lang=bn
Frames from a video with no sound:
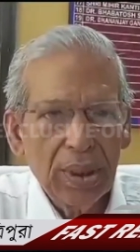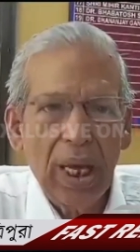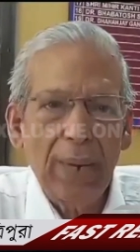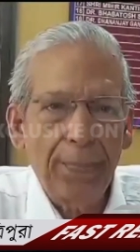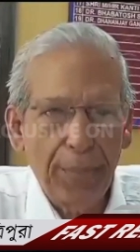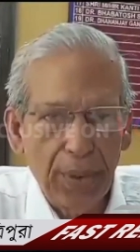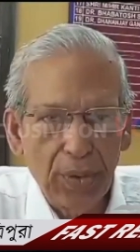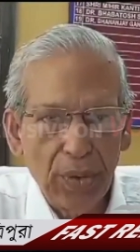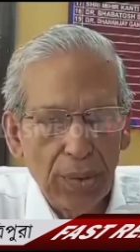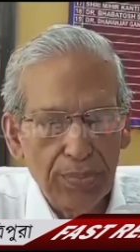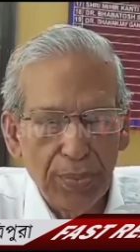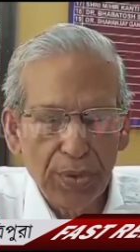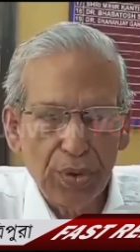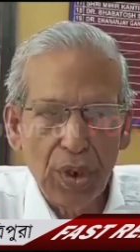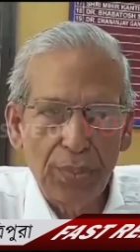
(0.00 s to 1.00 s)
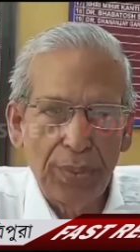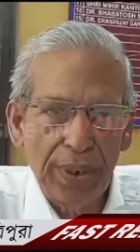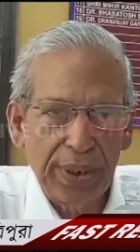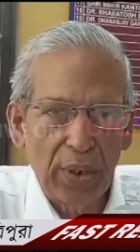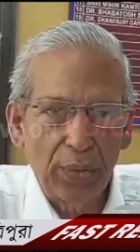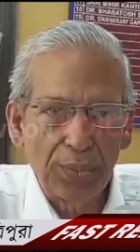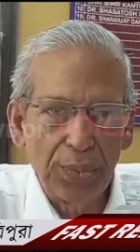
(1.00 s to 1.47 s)
তারপরে ওই বছর
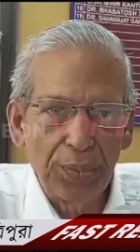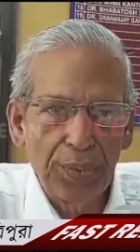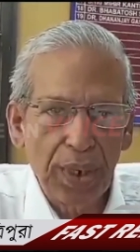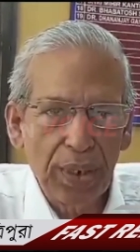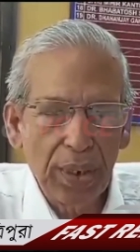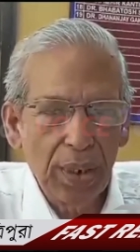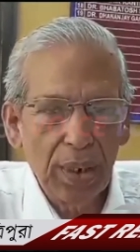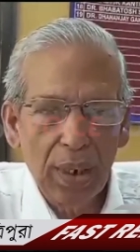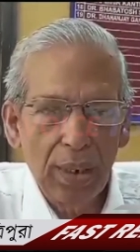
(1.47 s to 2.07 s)
বাঁচাওর ব্যাপারে